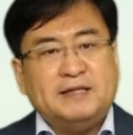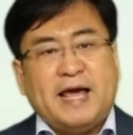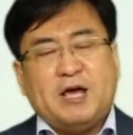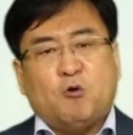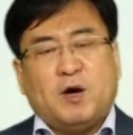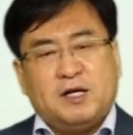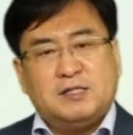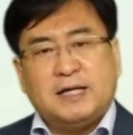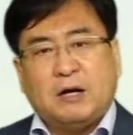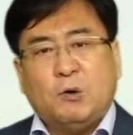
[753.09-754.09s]
내
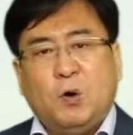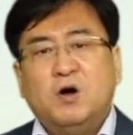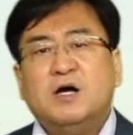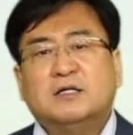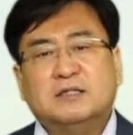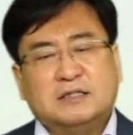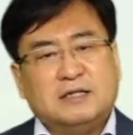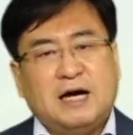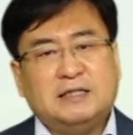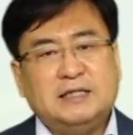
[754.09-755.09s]
역할을 찾고
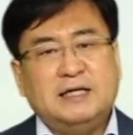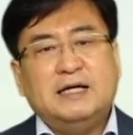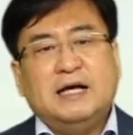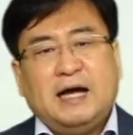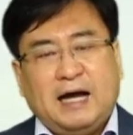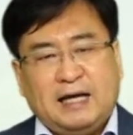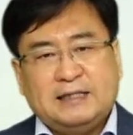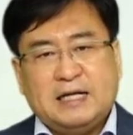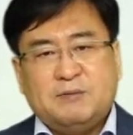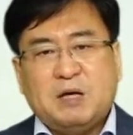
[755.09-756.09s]
끝까지
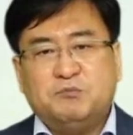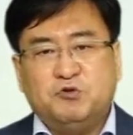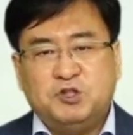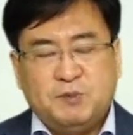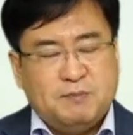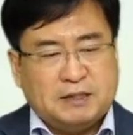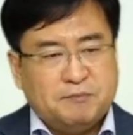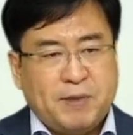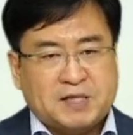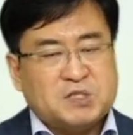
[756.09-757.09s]
하나님의 부르심을
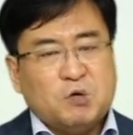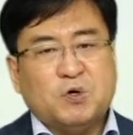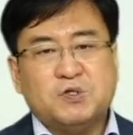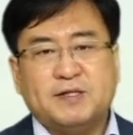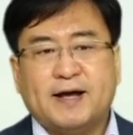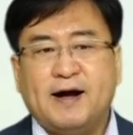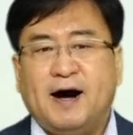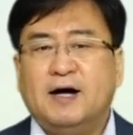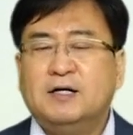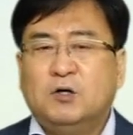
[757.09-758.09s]
받은 백성으로서
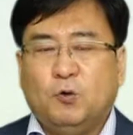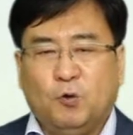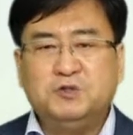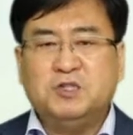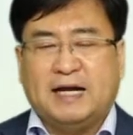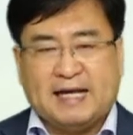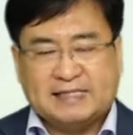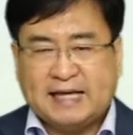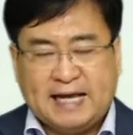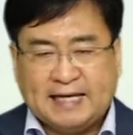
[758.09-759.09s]
내가
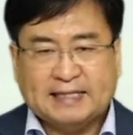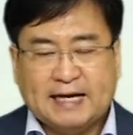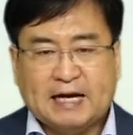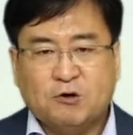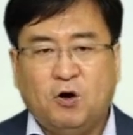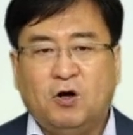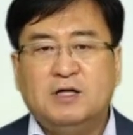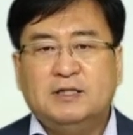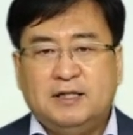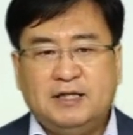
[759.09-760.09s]
온전하게
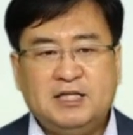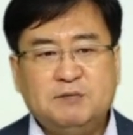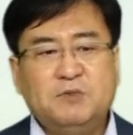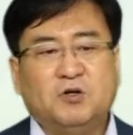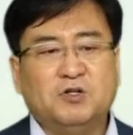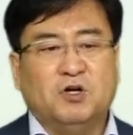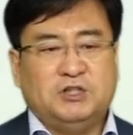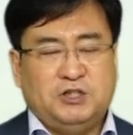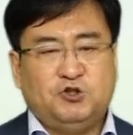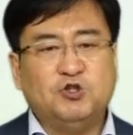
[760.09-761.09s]
살아야겠다라고 이 힘을 얻는
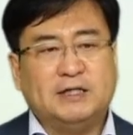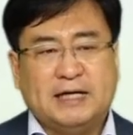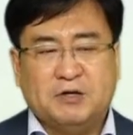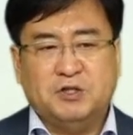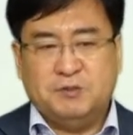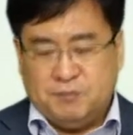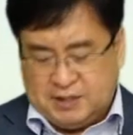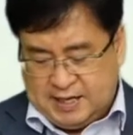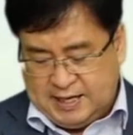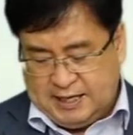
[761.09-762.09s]
것이 중요하다는
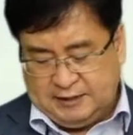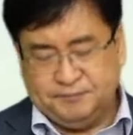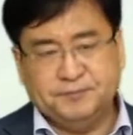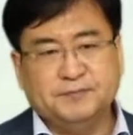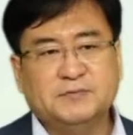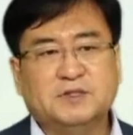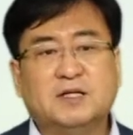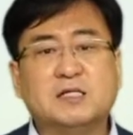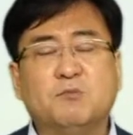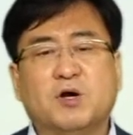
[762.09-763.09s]
것입니다.
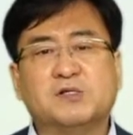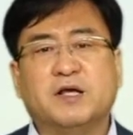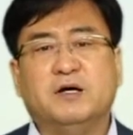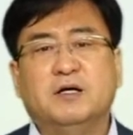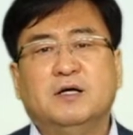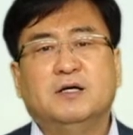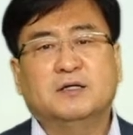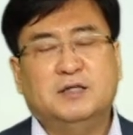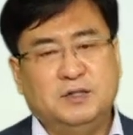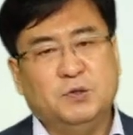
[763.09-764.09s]
그래서 뭐겠어요?
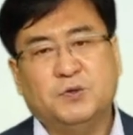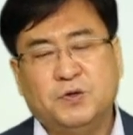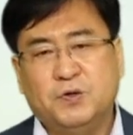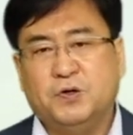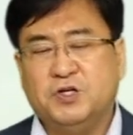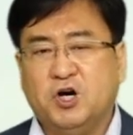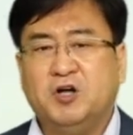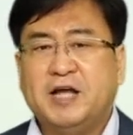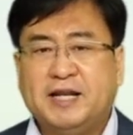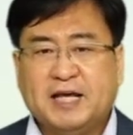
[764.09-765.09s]
기독교
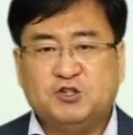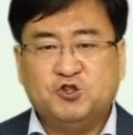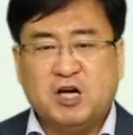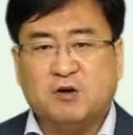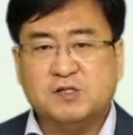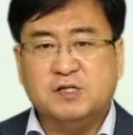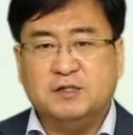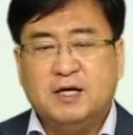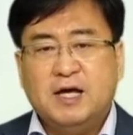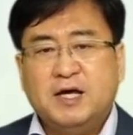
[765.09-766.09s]
연예인에게 중요한
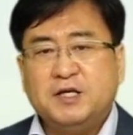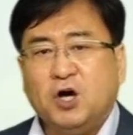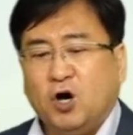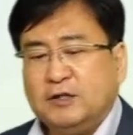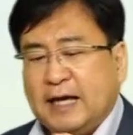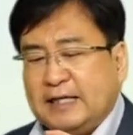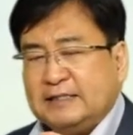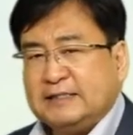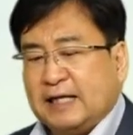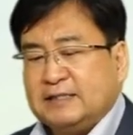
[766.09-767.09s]
것은
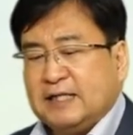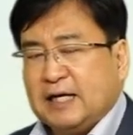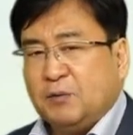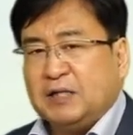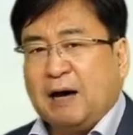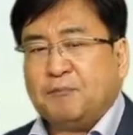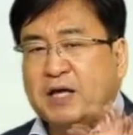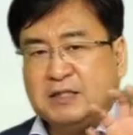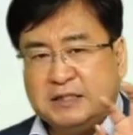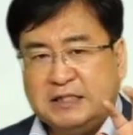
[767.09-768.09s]
연예인 자체라기보다
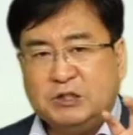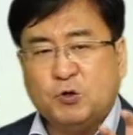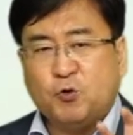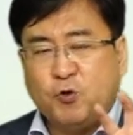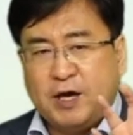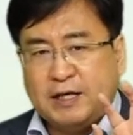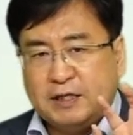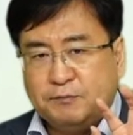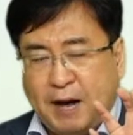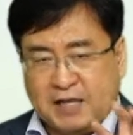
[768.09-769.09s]
앞에는 기독교의
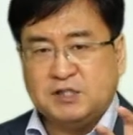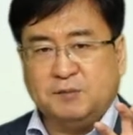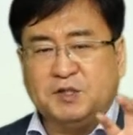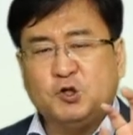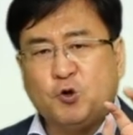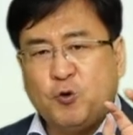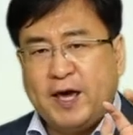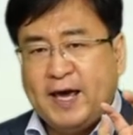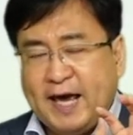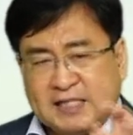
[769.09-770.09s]
방점,
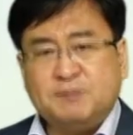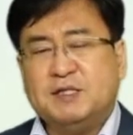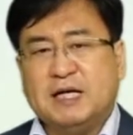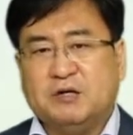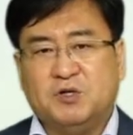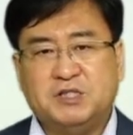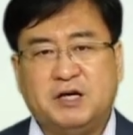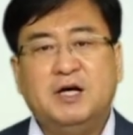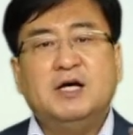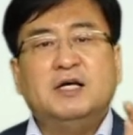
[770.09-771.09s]
기독교의 핵심이 있다는
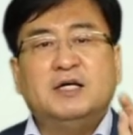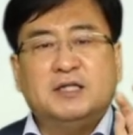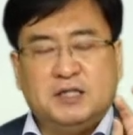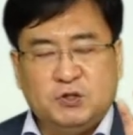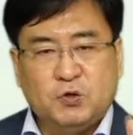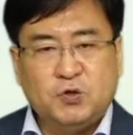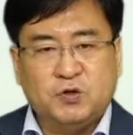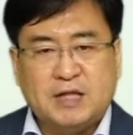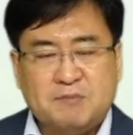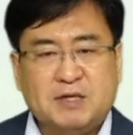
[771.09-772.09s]
것이에요.
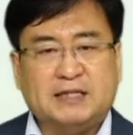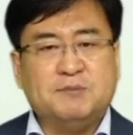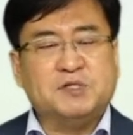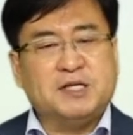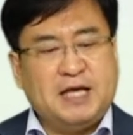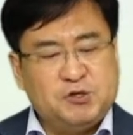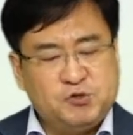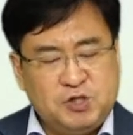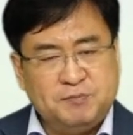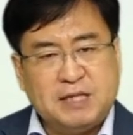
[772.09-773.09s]
기독교 때문에, 하시면서
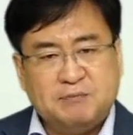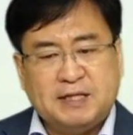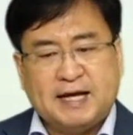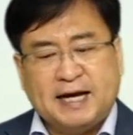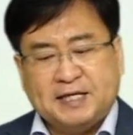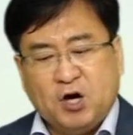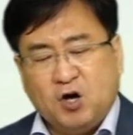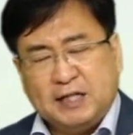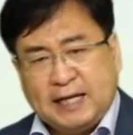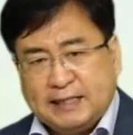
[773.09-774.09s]
예수님 때문에 내가
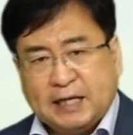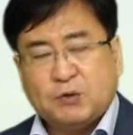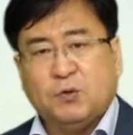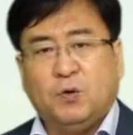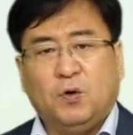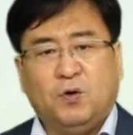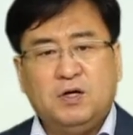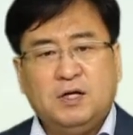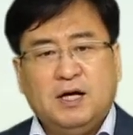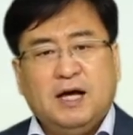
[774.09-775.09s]
연예인이
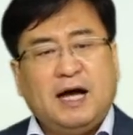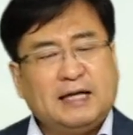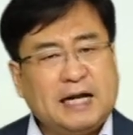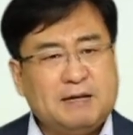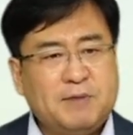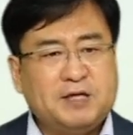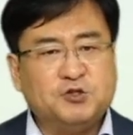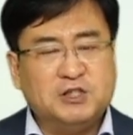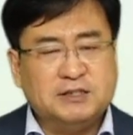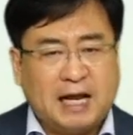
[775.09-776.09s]
됐고, 하나님이
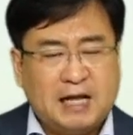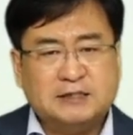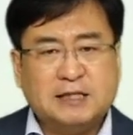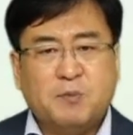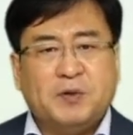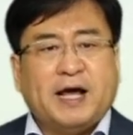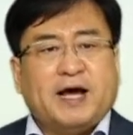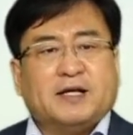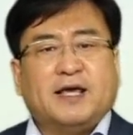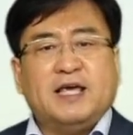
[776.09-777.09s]
주신 달란트 때문에
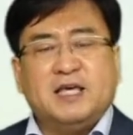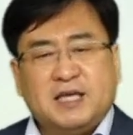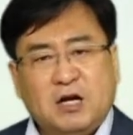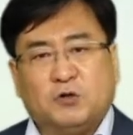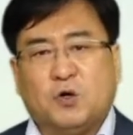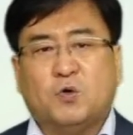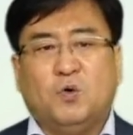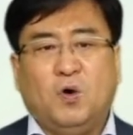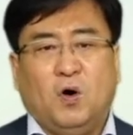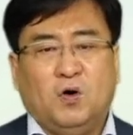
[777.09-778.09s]
내가 이렇게 인기를
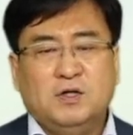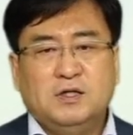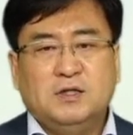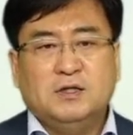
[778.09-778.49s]
얻었고,